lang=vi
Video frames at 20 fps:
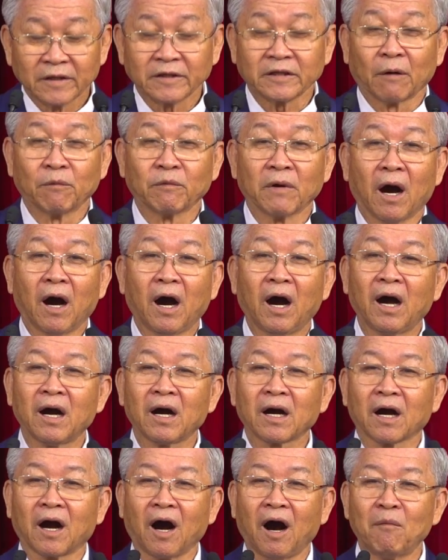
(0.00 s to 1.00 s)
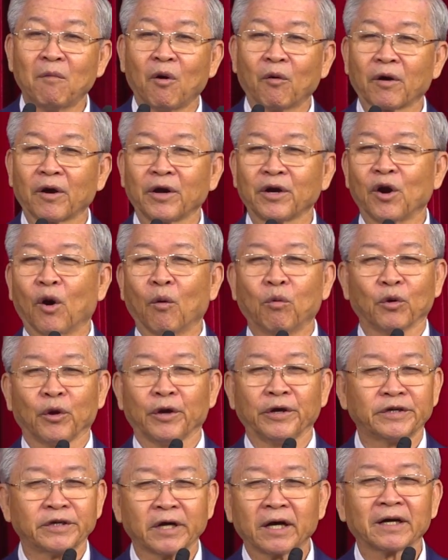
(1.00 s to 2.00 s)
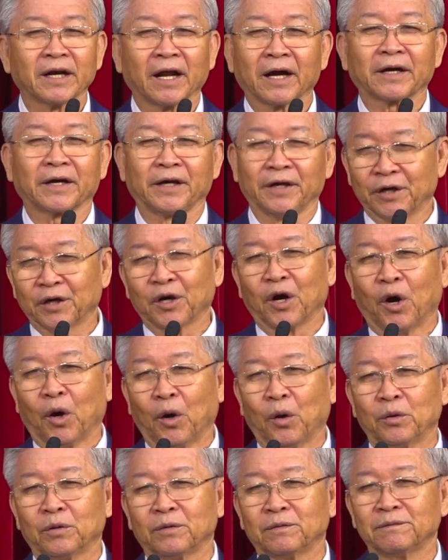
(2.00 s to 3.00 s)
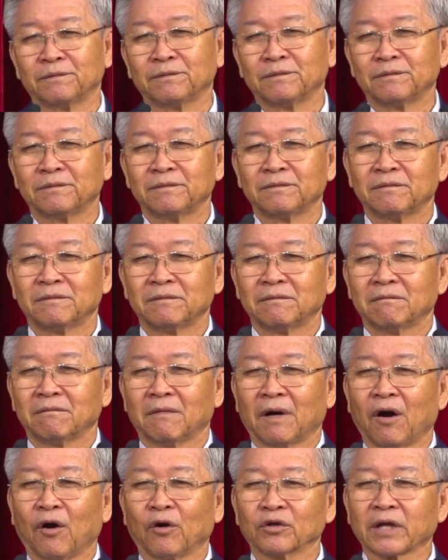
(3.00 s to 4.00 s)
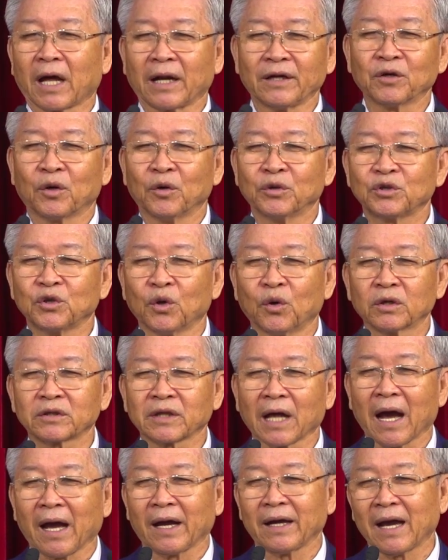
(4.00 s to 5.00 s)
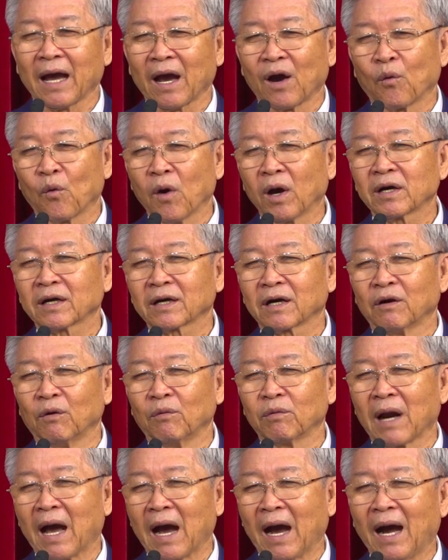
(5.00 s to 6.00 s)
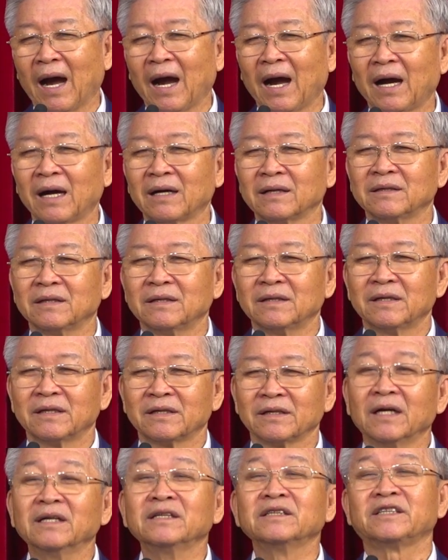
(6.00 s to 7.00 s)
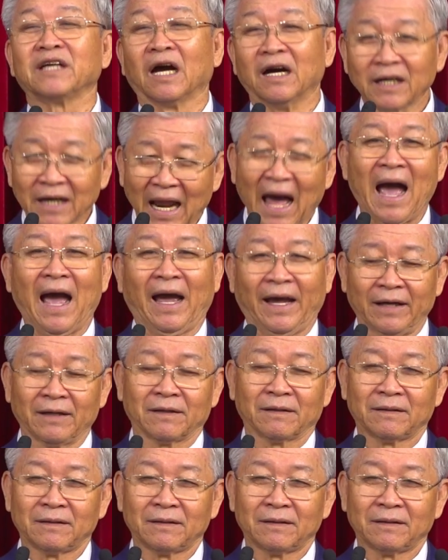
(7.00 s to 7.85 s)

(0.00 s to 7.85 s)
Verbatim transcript: Trong đó có một cái đồn lý rất là kiên cố và hội thánh của Chúa tại Hàn Quốc cũng đã đứng chừng lại